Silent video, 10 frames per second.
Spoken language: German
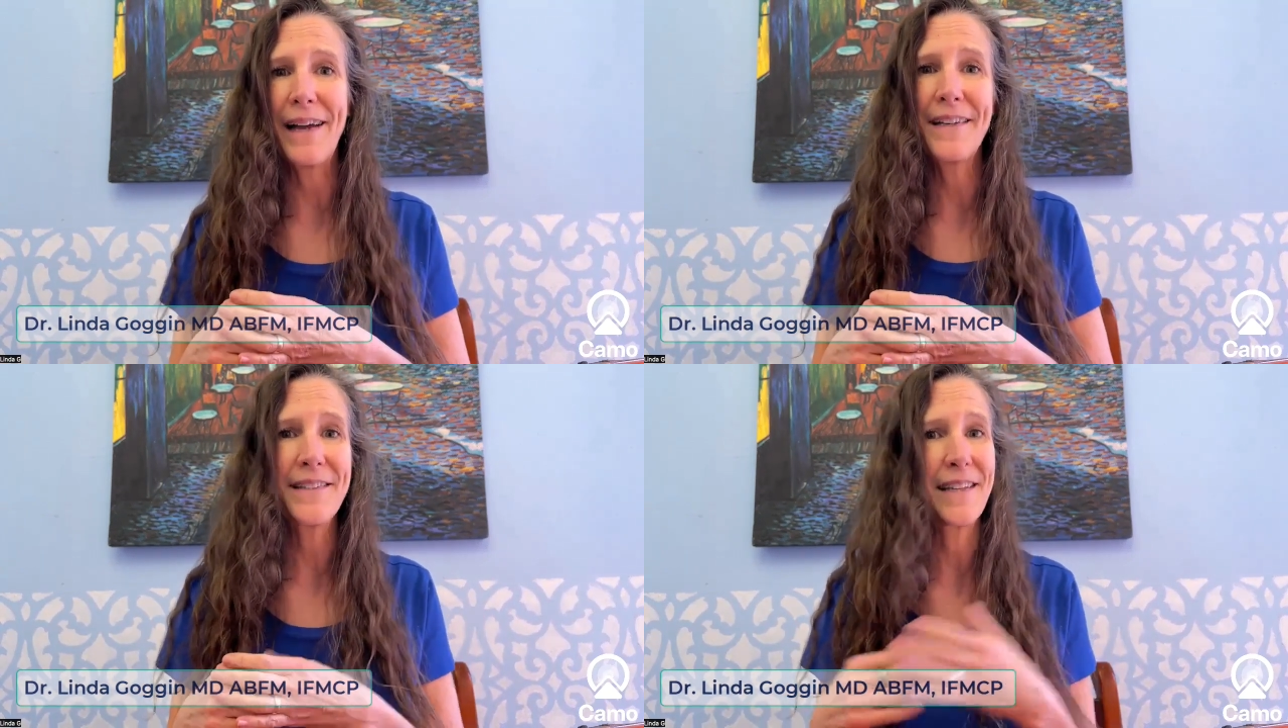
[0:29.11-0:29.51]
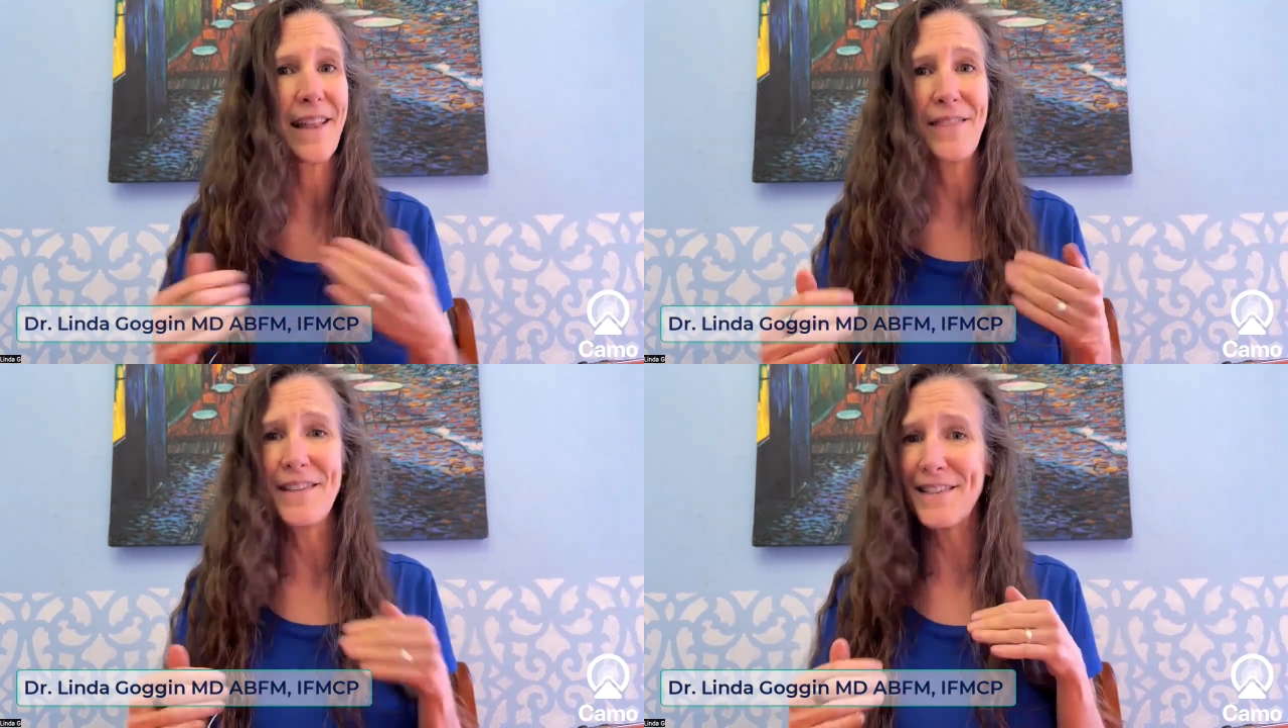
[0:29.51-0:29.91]
dass dies
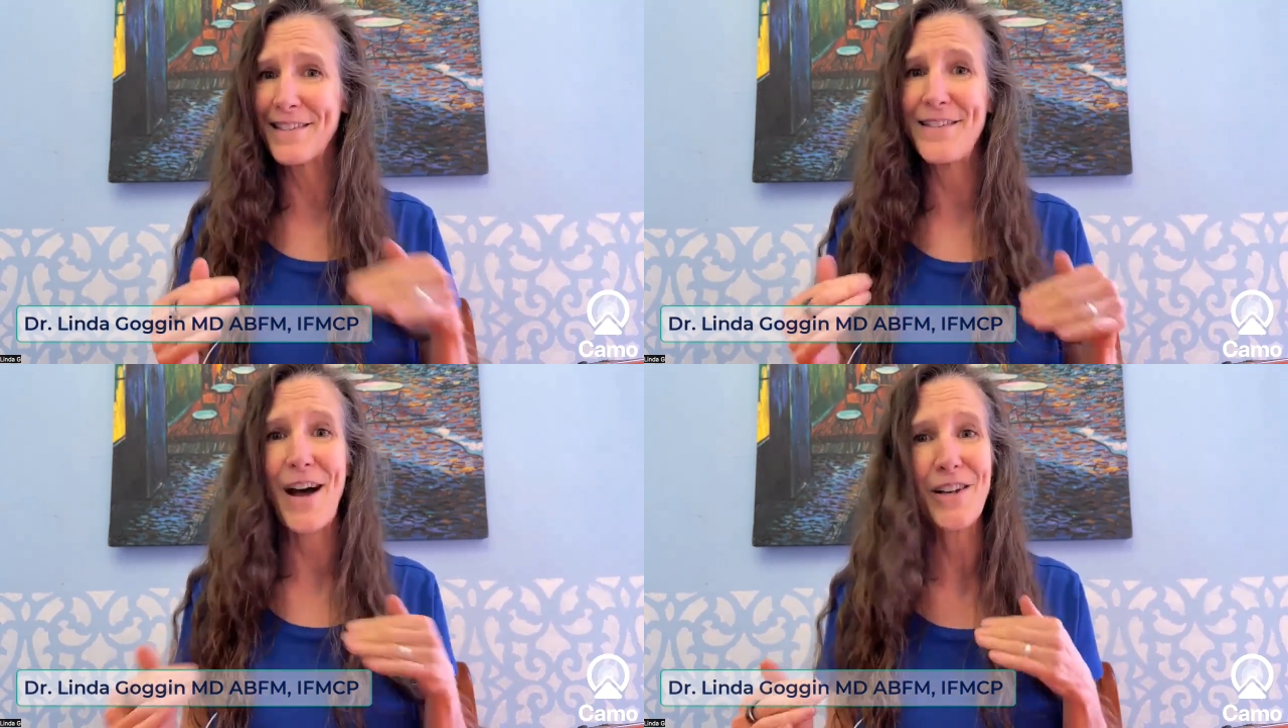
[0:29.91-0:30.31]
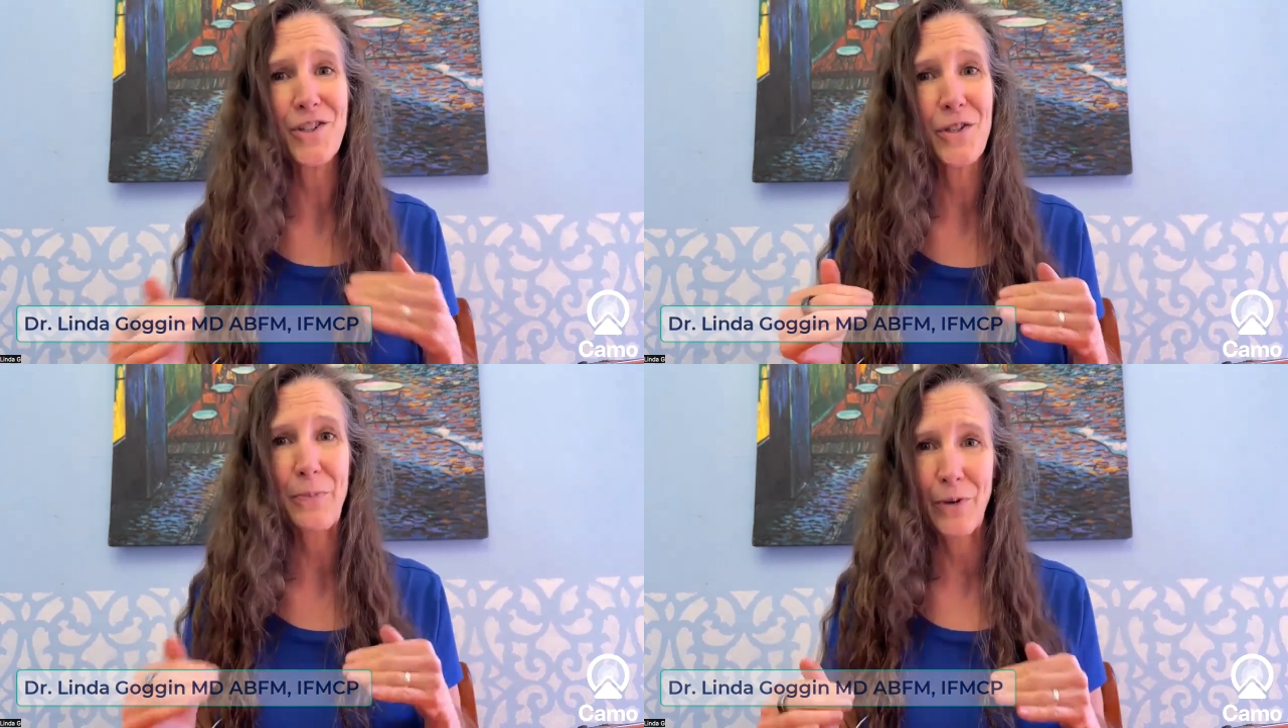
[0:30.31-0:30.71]
nicht nur ein
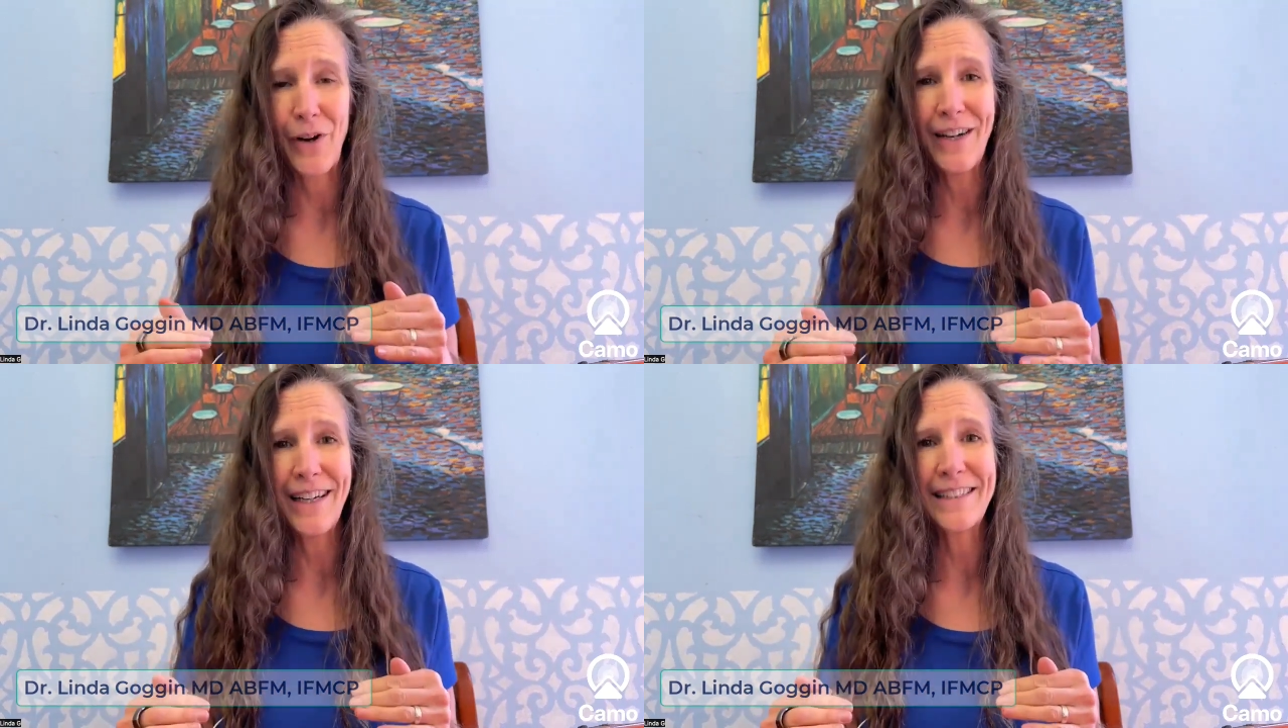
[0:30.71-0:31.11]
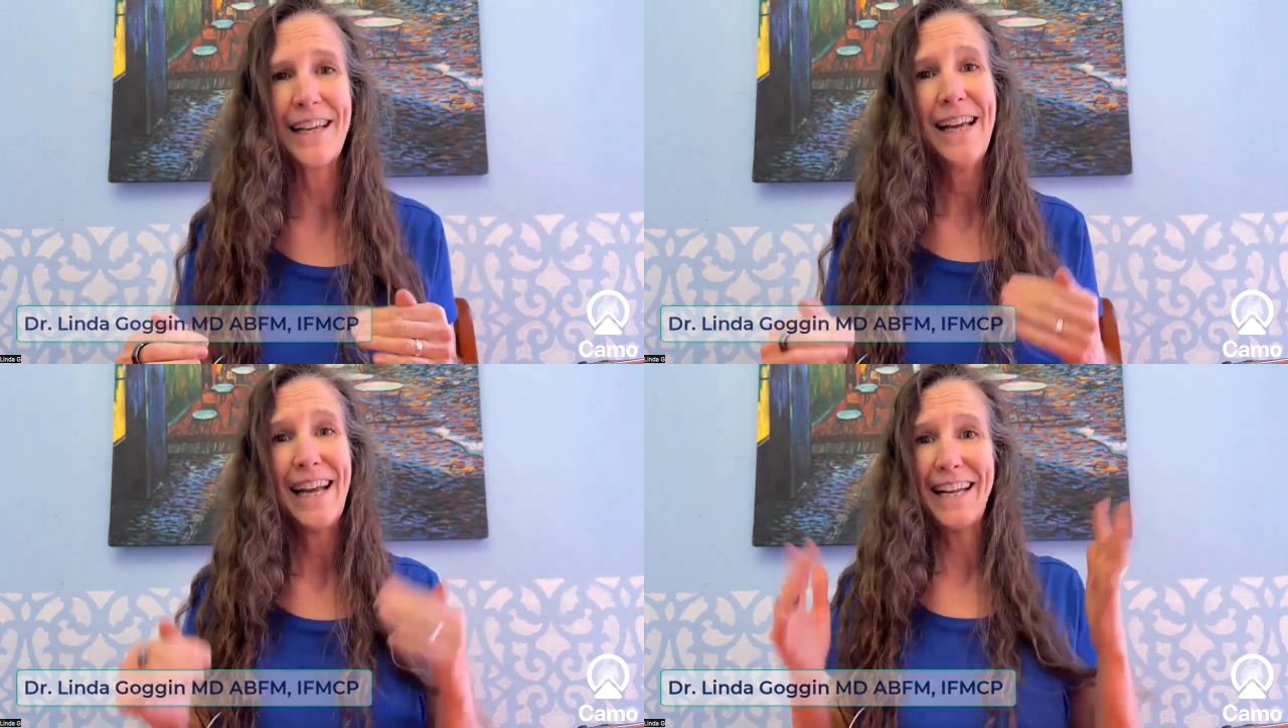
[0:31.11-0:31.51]
Produkt ist.
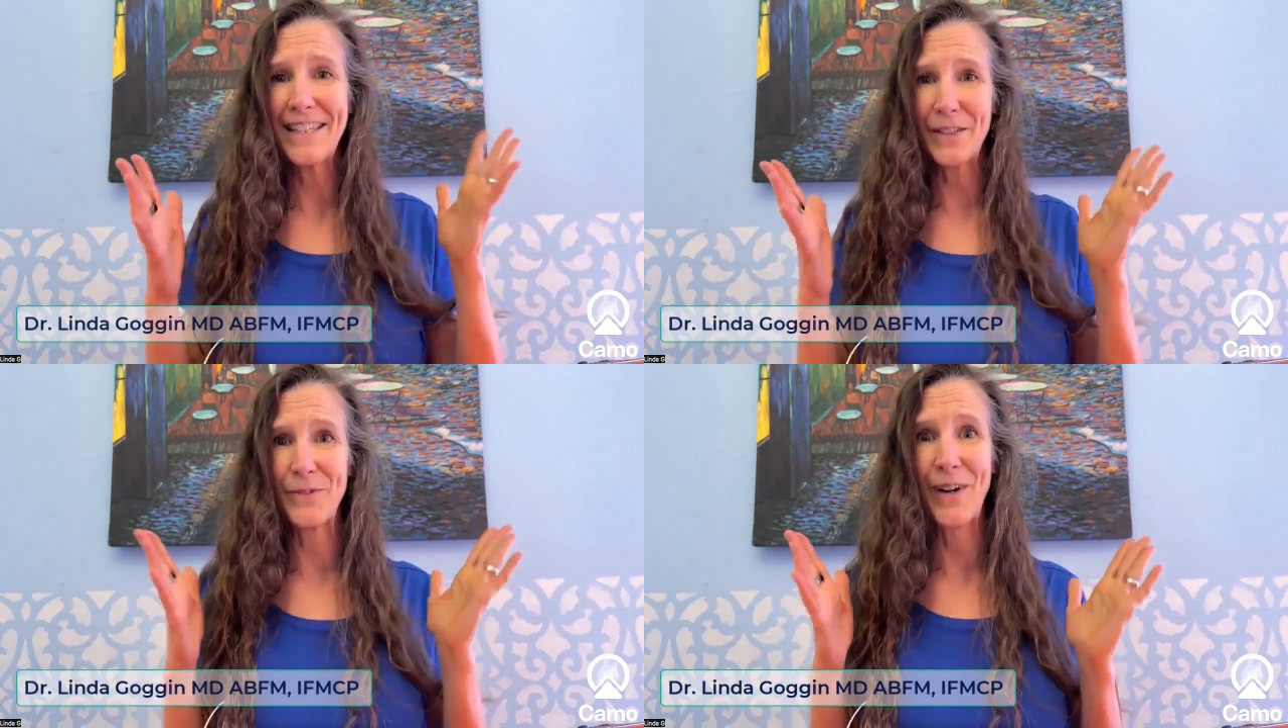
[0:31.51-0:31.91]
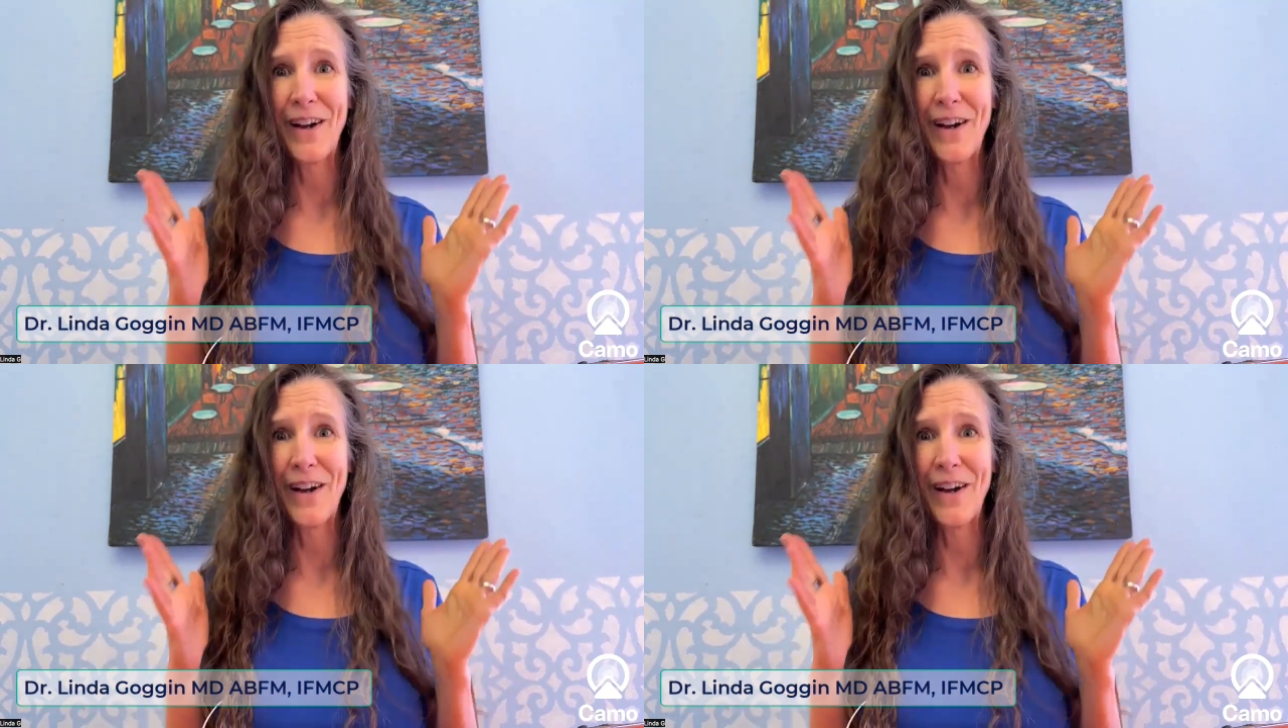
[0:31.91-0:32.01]
Es ist eine